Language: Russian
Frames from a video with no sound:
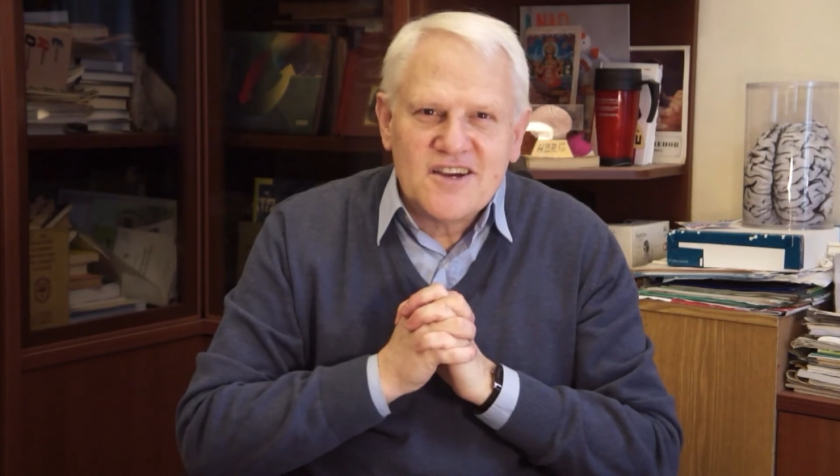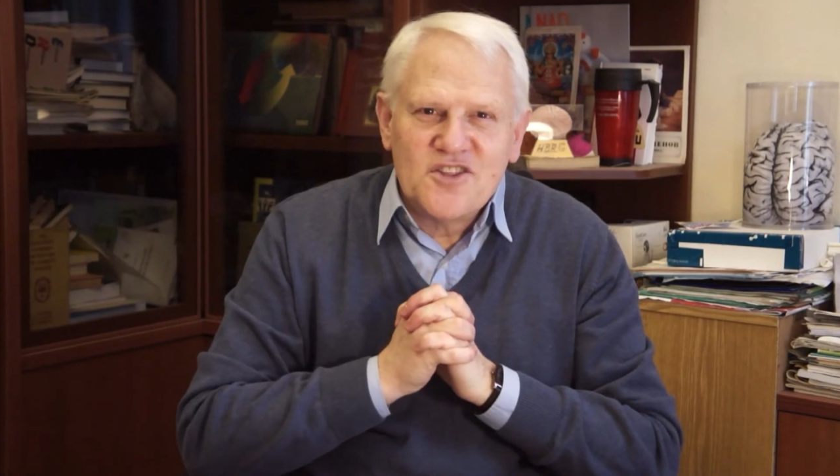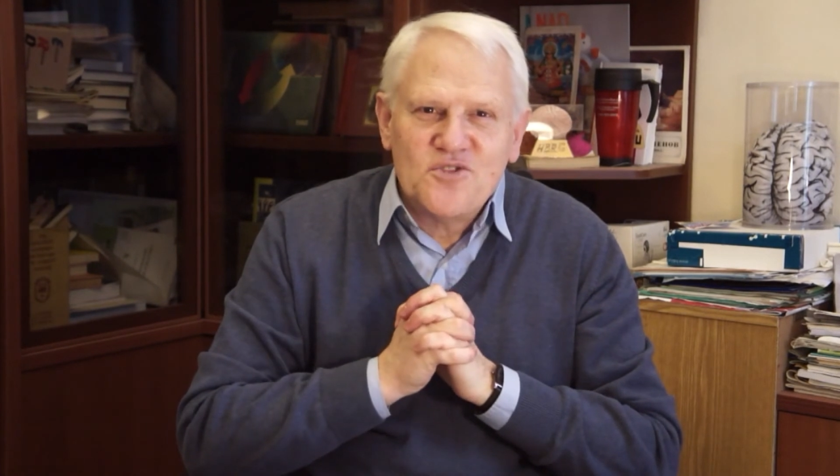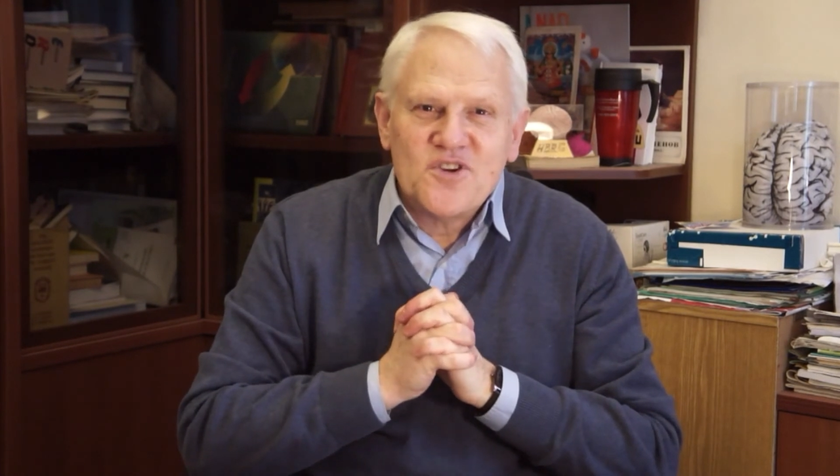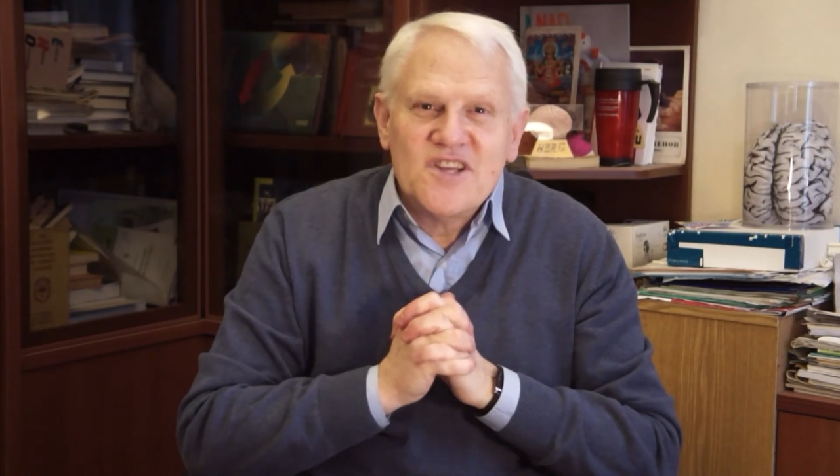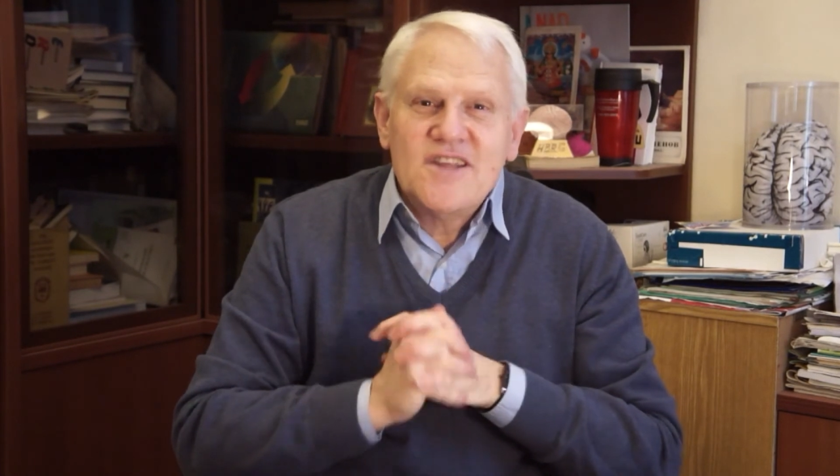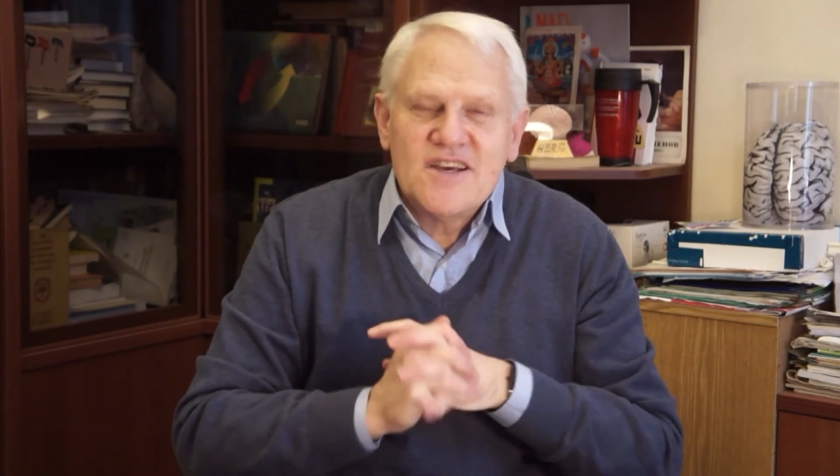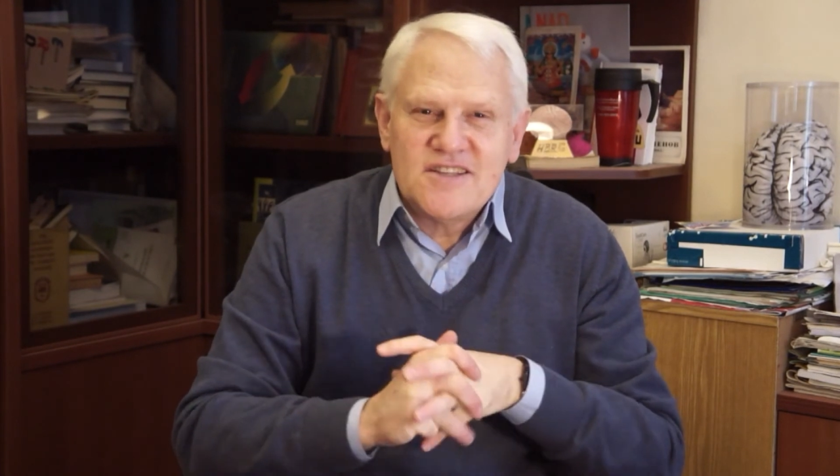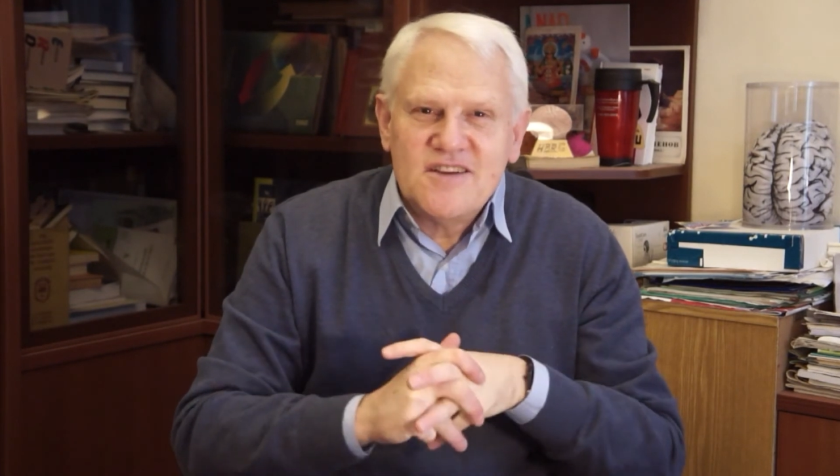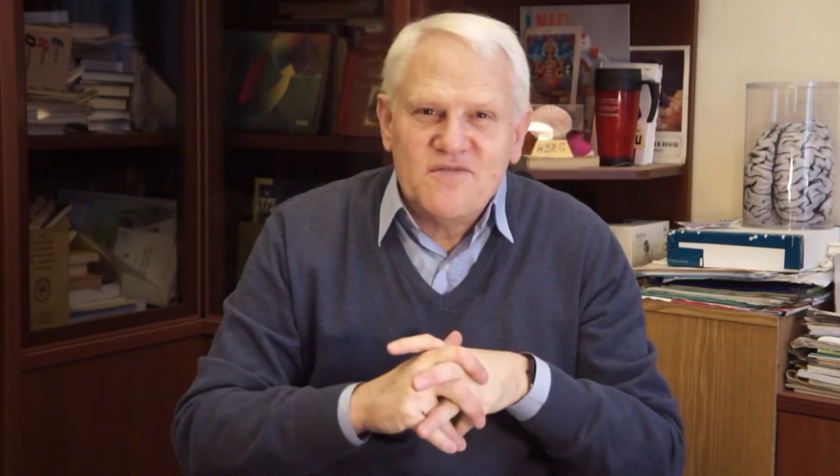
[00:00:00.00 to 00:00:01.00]
которое
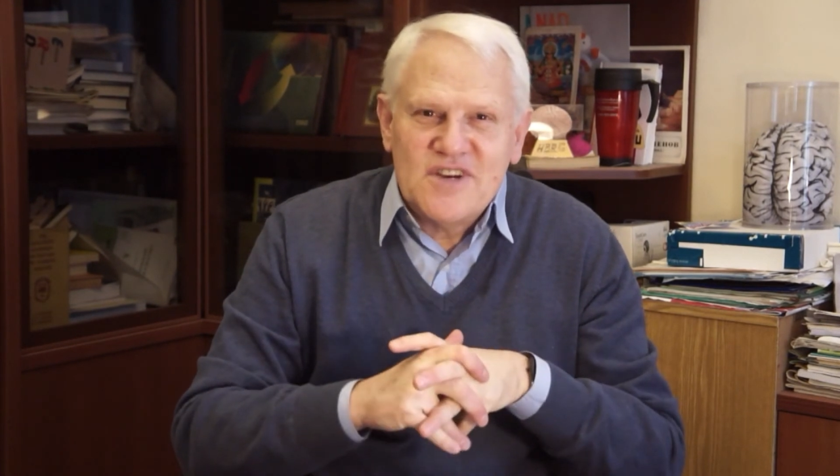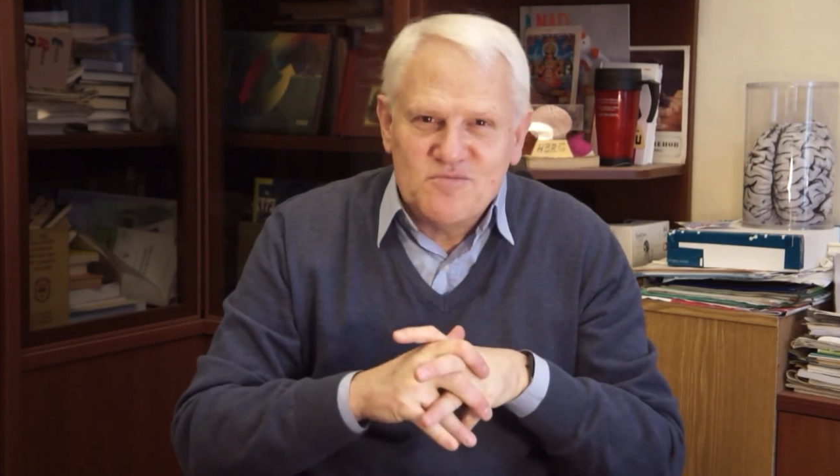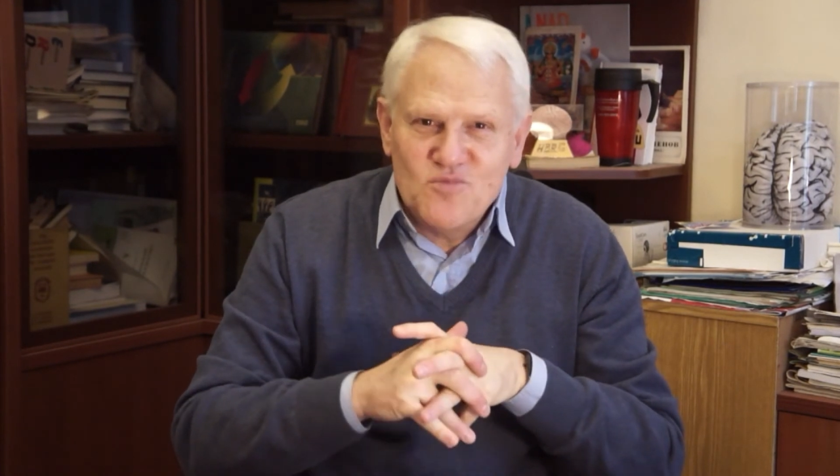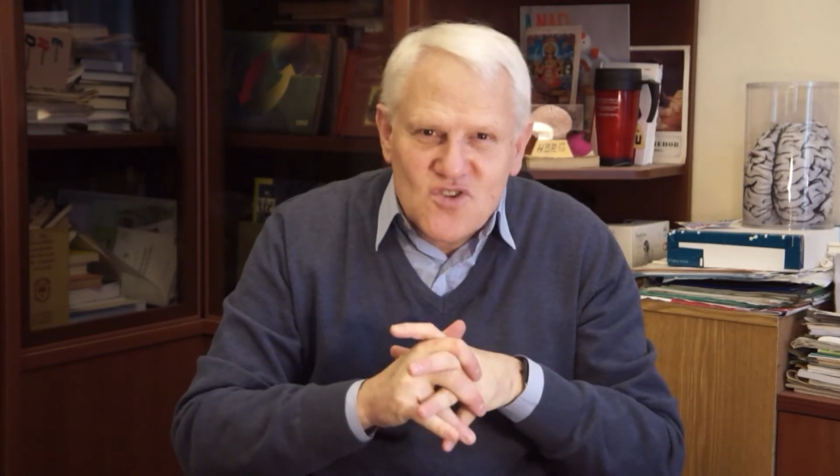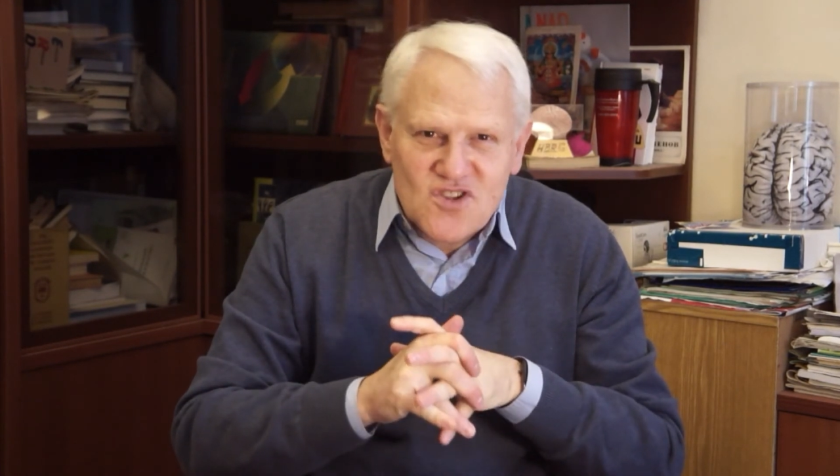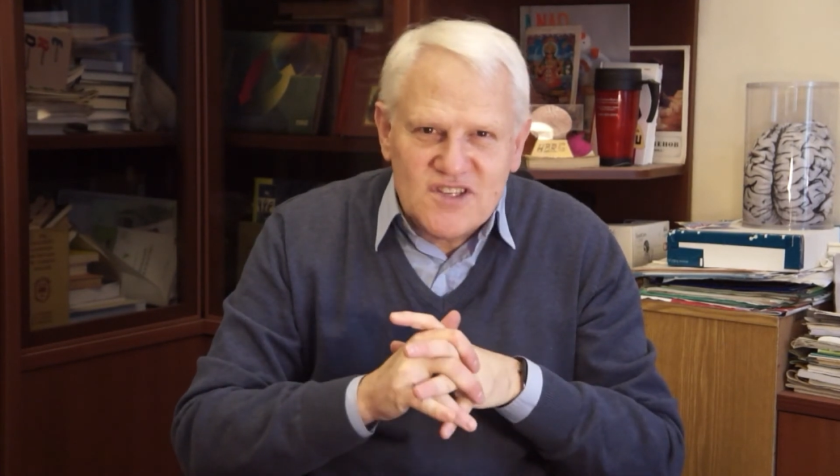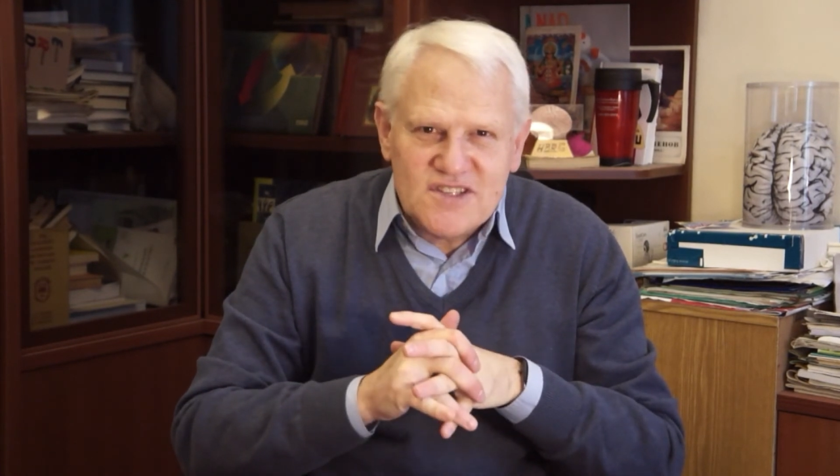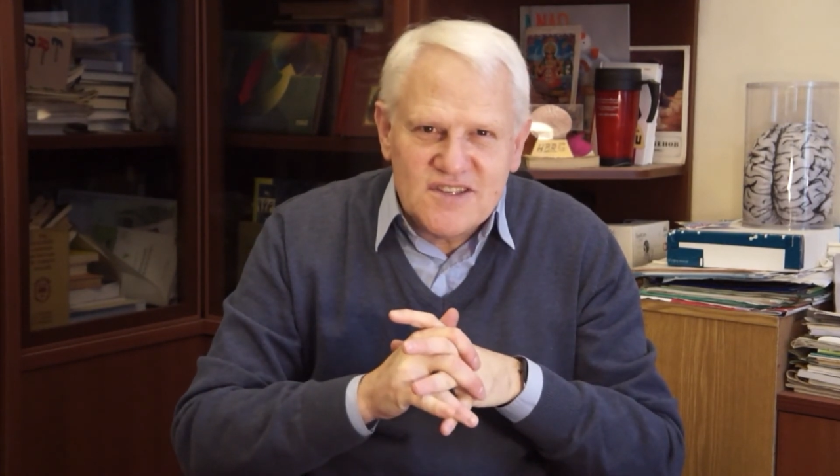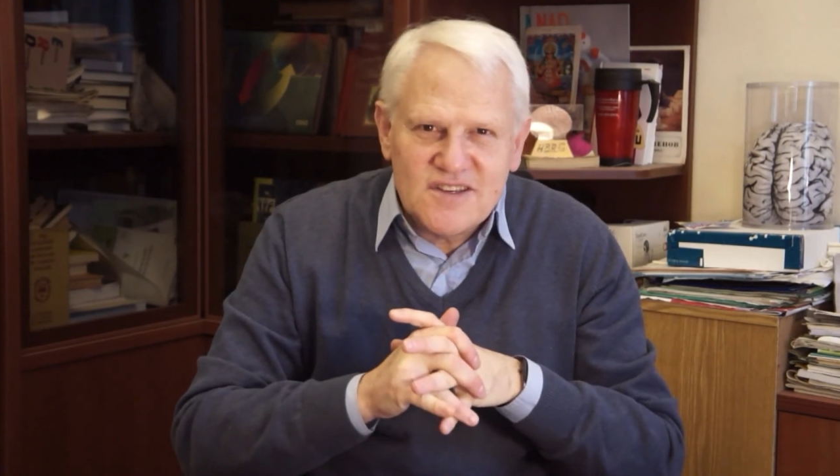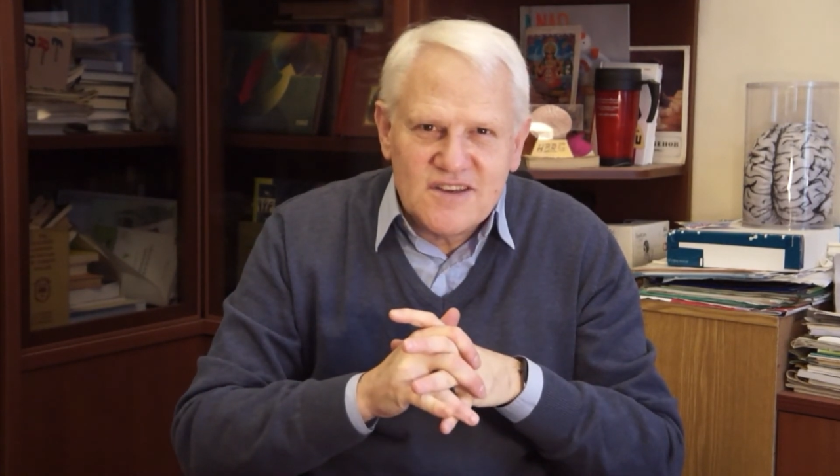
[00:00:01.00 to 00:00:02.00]
даст нам возможность